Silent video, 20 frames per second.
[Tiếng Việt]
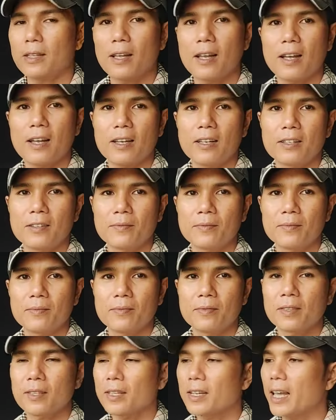à,
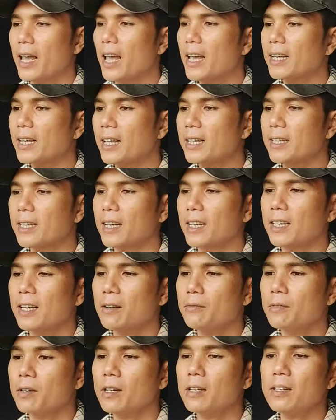hai cành này
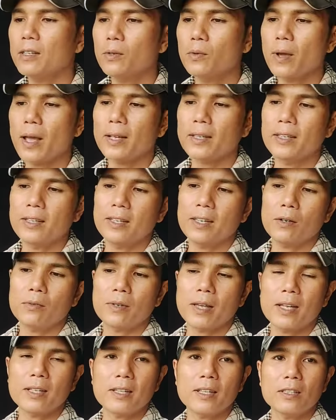không có liên quan gì
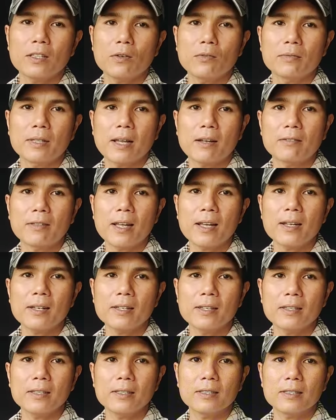nhau nha anh Tùng tạo tác
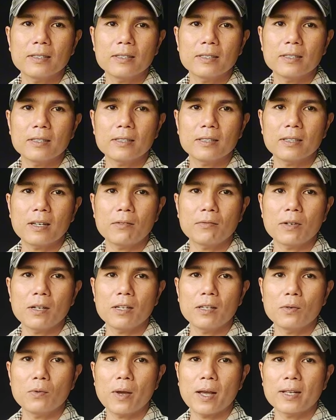ừ, không có
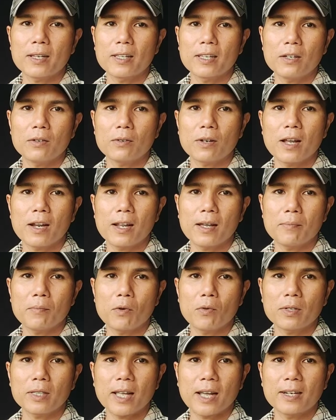liên quan gì nhau ta làm
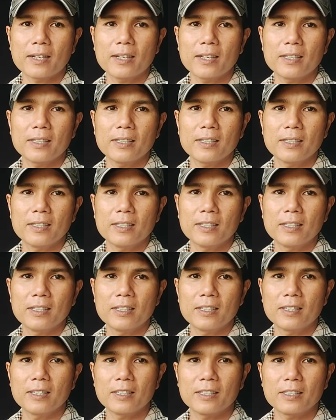một cái tầng rơi
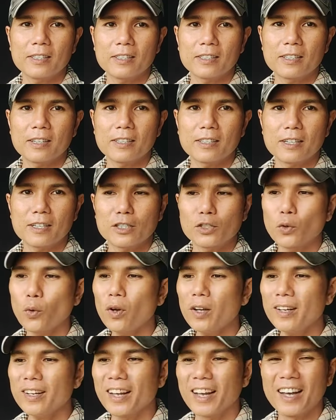rồi từ trên rơi
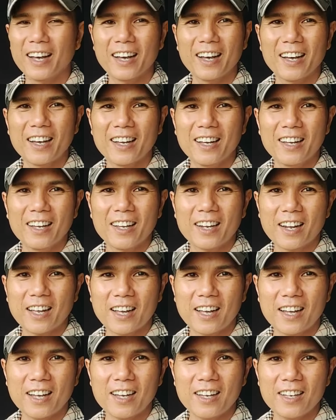xuống
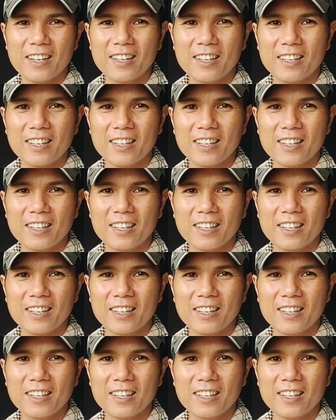à,